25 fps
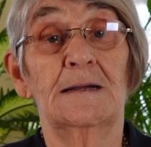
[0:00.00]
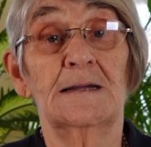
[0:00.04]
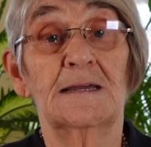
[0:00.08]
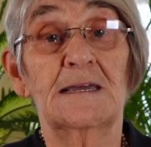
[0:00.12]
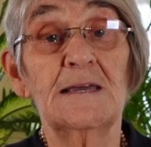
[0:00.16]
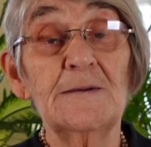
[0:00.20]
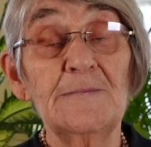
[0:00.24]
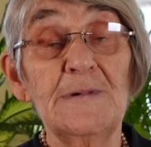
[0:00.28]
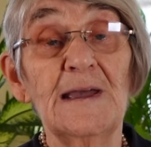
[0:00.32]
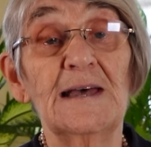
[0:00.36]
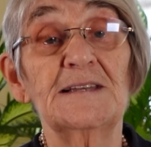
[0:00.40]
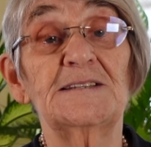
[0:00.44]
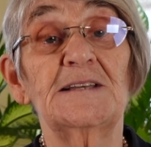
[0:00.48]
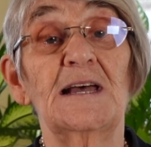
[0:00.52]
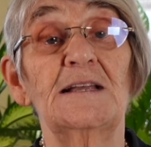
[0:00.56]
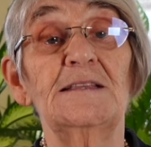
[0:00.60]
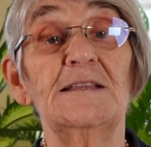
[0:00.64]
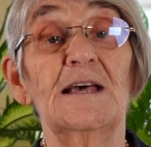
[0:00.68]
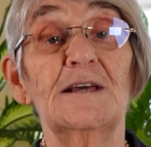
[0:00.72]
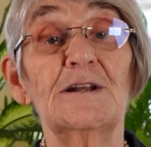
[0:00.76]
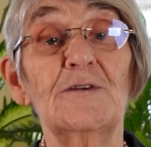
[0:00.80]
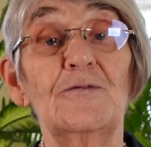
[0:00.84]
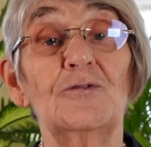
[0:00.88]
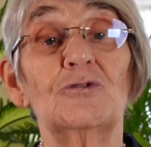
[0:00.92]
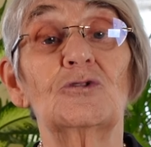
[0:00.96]

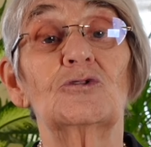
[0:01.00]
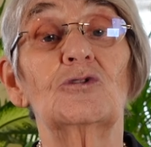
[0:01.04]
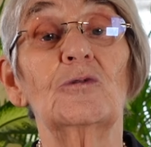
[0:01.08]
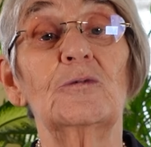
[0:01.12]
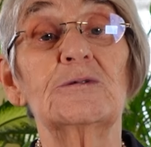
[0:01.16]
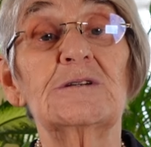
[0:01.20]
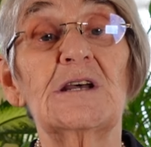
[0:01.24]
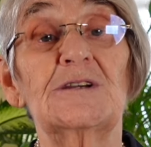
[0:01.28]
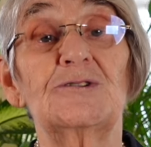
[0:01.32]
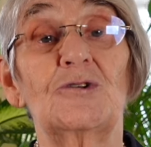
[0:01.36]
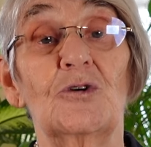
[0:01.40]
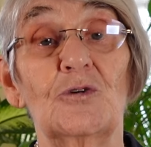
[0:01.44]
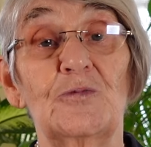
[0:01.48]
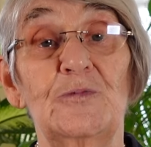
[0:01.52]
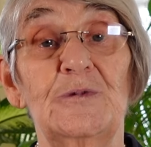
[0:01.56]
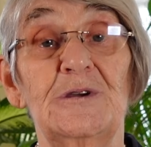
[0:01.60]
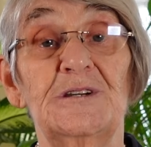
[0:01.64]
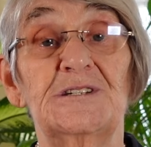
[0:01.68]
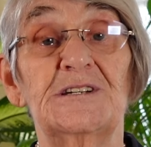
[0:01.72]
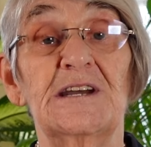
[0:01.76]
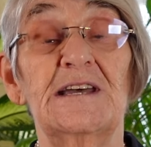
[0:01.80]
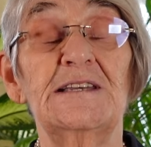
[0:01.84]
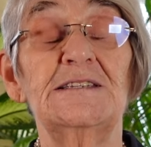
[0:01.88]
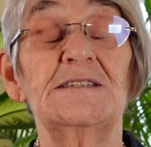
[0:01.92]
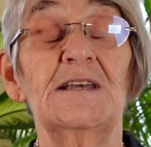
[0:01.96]
kimyasalları vücudumuza
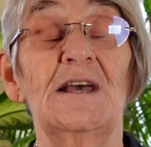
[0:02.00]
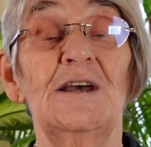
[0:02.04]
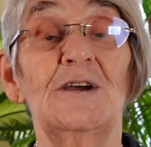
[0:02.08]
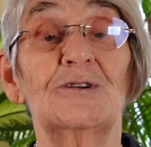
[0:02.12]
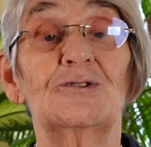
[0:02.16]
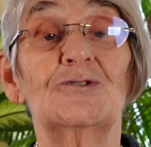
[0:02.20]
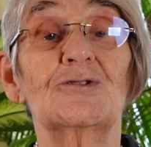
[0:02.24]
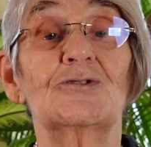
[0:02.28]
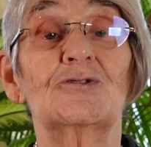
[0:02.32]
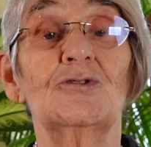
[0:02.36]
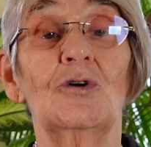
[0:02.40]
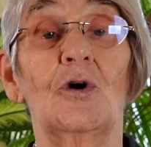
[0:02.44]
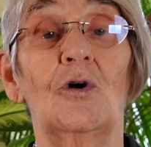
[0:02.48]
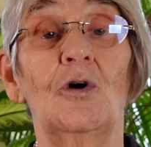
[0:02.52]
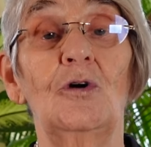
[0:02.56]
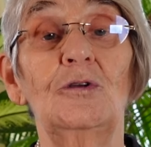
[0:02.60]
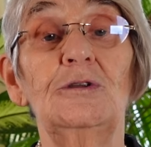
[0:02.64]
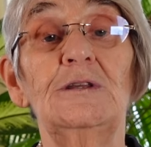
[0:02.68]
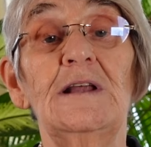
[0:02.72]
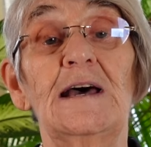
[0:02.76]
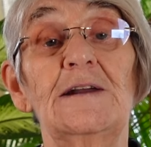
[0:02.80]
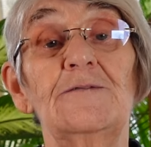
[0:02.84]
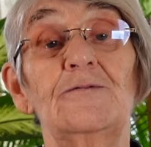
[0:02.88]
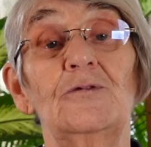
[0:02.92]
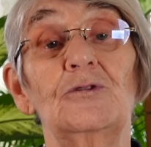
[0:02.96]
sokmayacağız. Çünkü
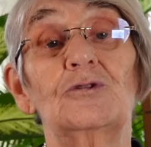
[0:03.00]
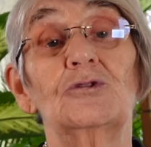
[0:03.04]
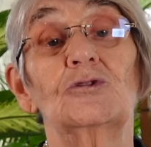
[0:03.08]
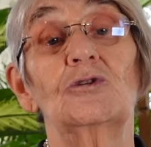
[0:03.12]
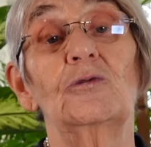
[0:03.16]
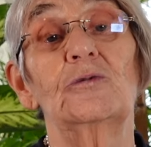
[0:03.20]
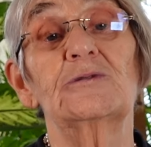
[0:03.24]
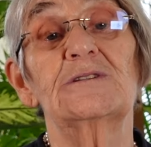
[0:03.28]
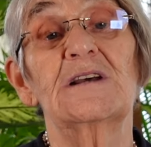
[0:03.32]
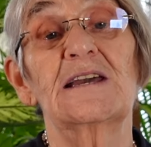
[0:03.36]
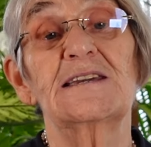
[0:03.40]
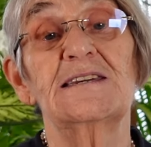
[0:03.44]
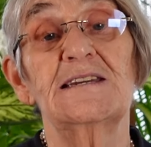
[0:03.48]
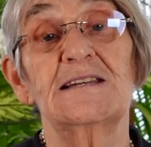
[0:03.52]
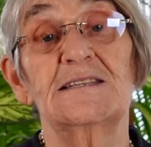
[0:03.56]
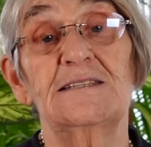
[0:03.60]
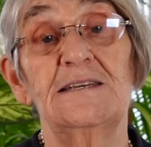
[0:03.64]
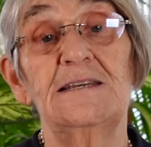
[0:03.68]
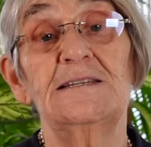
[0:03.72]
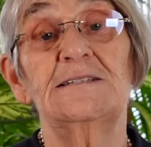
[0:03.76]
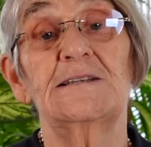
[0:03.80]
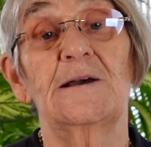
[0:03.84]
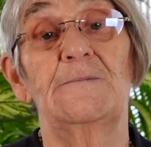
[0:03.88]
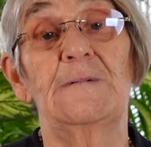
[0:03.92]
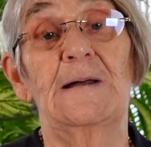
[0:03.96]
onlar vücudumuza
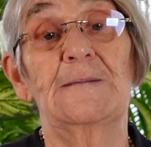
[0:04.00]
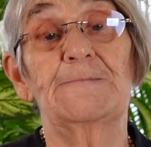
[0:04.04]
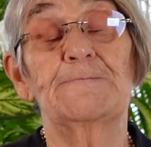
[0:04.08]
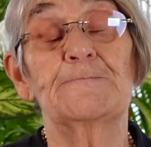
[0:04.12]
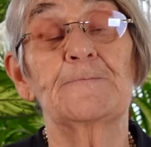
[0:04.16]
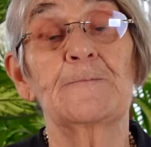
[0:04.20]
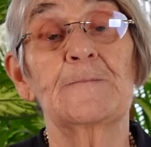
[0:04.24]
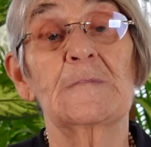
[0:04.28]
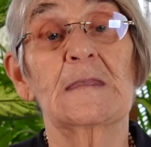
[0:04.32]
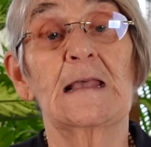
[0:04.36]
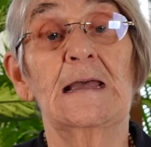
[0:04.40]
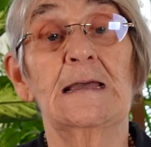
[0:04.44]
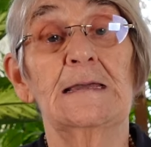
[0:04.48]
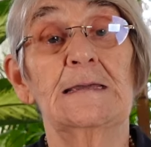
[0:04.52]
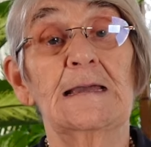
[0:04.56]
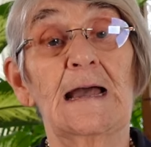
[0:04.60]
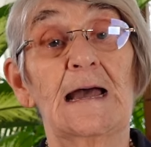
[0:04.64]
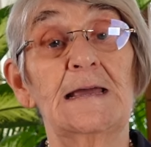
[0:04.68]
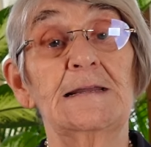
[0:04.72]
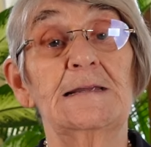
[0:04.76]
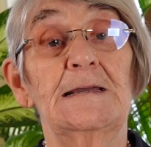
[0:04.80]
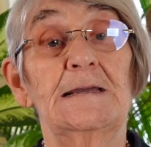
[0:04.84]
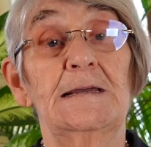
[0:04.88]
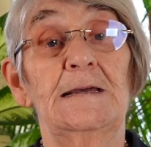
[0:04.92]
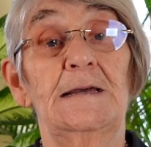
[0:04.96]
girdiği zaman
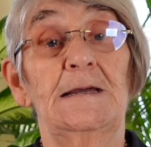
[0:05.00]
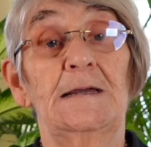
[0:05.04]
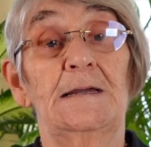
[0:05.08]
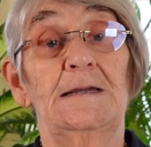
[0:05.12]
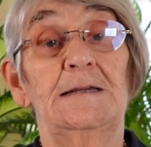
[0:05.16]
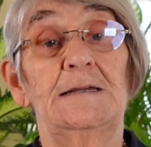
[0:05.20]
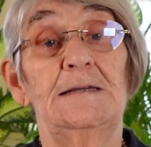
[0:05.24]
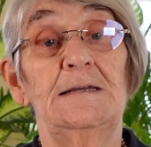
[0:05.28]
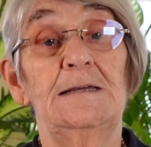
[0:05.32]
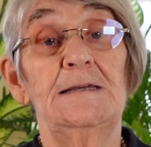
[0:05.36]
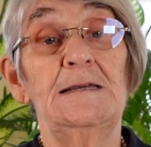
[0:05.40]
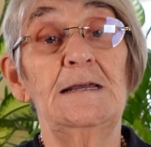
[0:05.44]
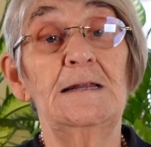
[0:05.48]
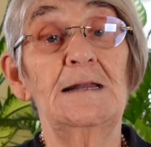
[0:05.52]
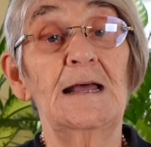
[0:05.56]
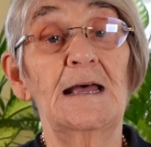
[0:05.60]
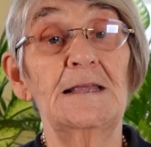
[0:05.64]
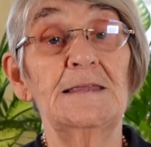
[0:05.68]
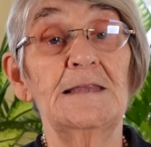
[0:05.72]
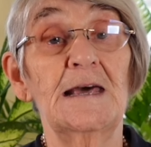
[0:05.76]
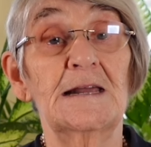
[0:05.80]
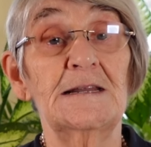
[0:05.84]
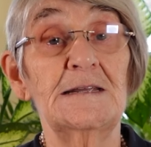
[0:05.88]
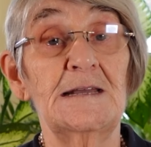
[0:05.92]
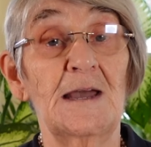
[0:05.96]
yani
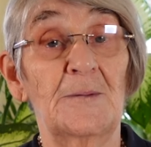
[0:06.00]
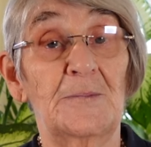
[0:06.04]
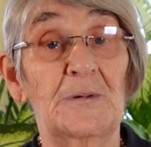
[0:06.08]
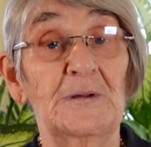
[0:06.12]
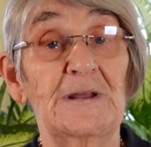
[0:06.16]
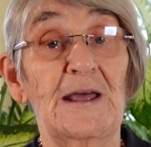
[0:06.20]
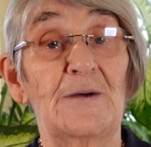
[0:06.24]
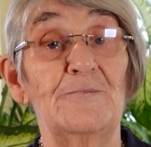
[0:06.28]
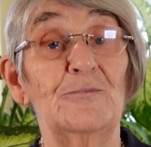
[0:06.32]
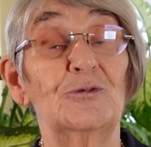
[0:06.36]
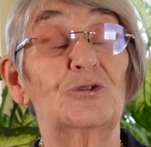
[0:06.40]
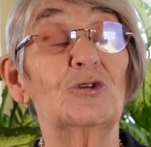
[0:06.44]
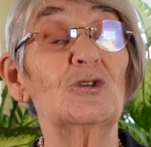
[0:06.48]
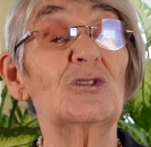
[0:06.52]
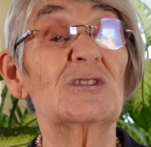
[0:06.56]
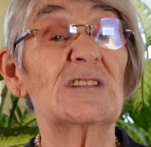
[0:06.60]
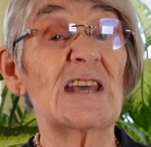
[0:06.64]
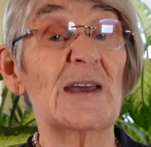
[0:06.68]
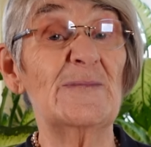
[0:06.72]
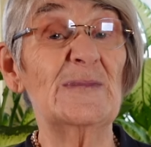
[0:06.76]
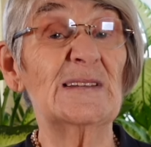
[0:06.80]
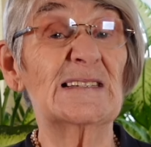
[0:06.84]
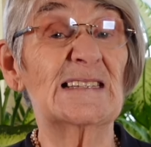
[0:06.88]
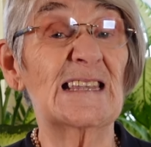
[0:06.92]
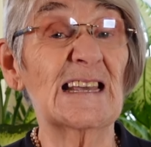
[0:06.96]
ilanları yapılan bütün
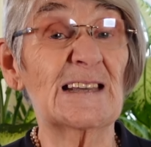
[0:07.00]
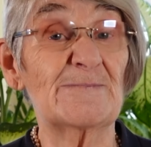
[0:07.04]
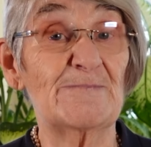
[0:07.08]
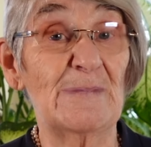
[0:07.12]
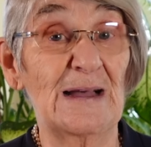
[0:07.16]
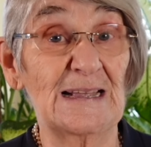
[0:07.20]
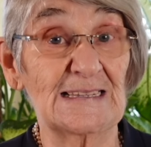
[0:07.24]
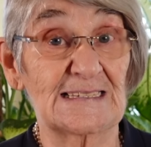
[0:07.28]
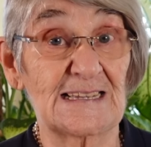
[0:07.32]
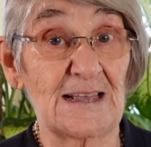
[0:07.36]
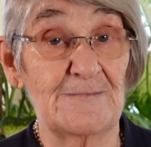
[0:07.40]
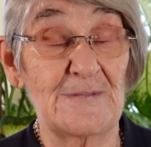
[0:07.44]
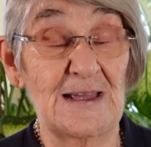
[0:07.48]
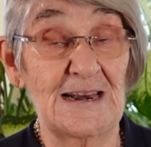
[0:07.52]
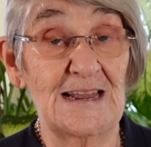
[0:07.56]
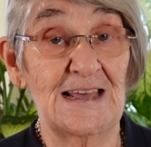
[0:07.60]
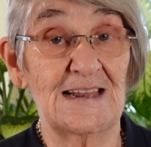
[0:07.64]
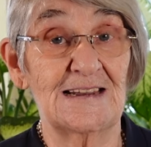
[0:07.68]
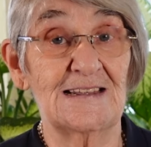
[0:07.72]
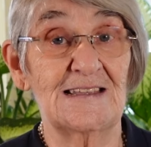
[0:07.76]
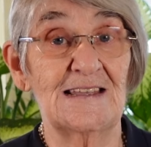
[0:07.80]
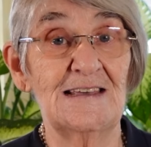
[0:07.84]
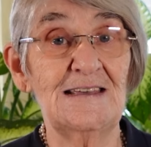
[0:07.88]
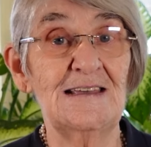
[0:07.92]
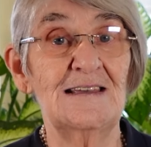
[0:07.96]
temizlik
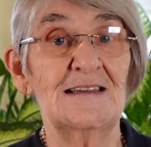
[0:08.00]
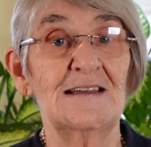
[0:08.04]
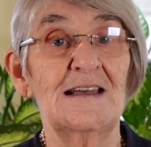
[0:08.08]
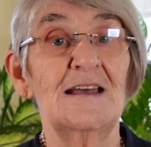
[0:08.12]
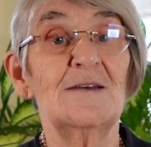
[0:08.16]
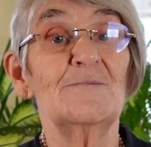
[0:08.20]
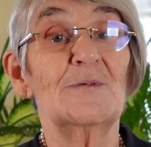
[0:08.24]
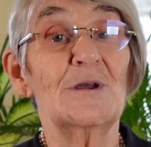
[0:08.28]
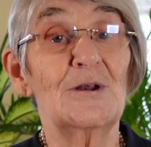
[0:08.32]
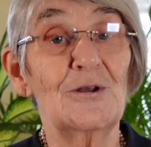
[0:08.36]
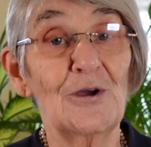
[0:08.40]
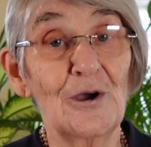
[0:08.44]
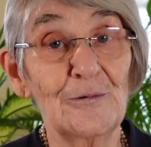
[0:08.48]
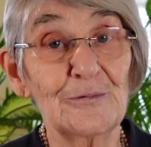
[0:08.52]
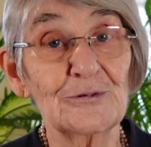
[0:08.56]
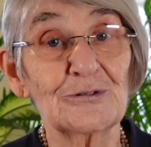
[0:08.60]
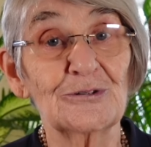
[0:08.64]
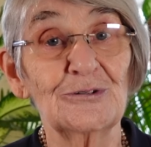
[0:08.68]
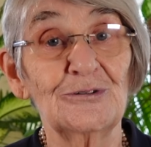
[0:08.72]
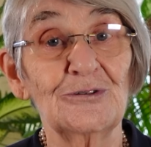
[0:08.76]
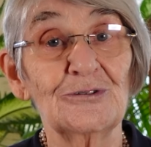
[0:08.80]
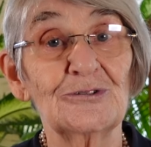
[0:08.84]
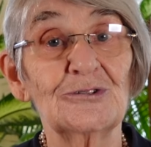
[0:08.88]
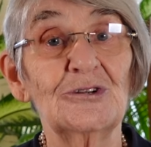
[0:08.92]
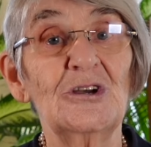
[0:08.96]
malzemelerini biliyor
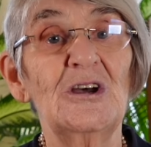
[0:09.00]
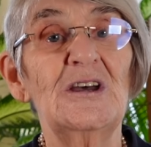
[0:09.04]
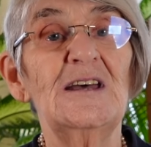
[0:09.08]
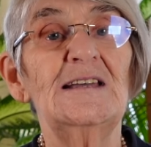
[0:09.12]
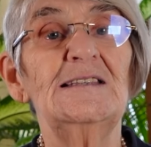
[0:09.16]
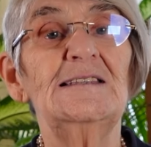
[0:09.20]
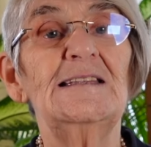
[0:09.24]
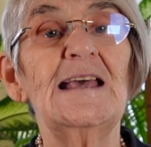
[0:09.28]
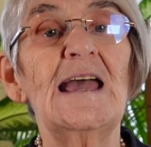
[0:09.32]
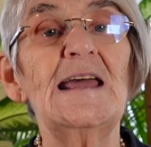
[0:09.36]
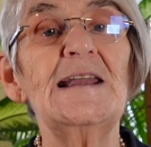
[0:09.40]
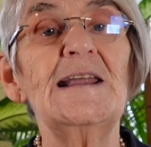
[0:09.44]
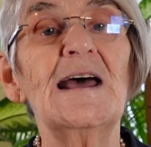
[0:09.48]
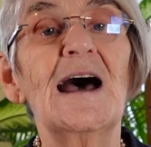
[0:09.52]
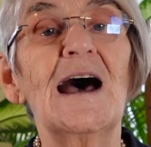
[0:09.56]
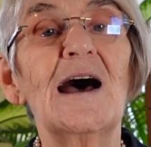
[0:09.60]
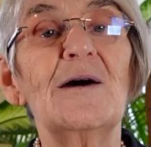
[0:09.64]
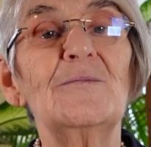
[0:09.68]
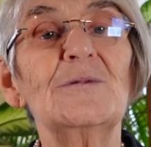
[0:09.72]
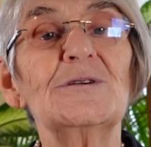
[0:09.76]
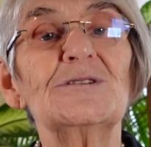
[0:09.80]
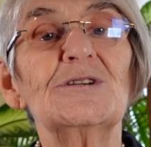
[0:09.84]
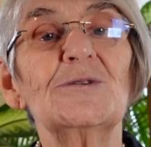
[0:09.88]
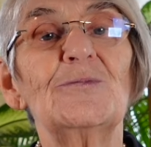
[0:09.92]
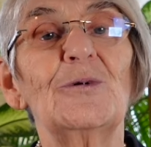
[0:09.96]
musunuz?
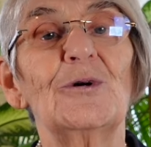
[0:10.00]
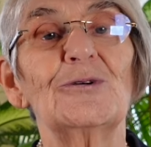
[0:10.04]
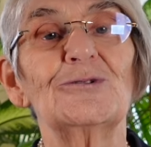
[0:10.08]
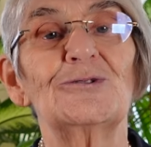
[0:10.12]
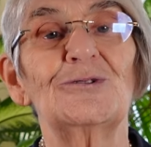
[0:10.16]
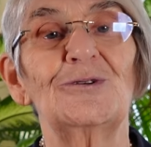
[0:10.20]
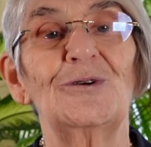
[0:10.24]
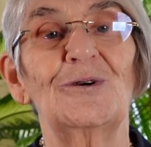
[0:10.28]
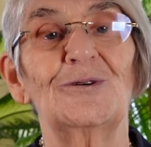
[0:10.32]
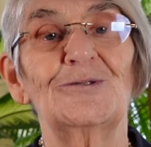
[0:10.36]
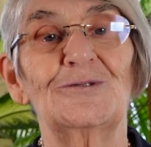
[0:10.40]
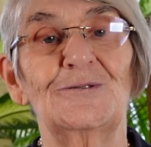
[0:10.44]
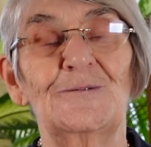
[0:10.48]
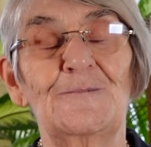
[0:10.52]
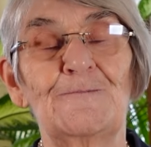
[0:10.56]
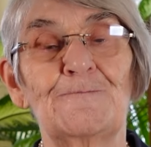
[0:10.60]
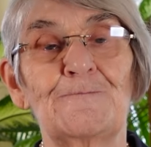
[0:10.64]
DNA'mızı bozuyor.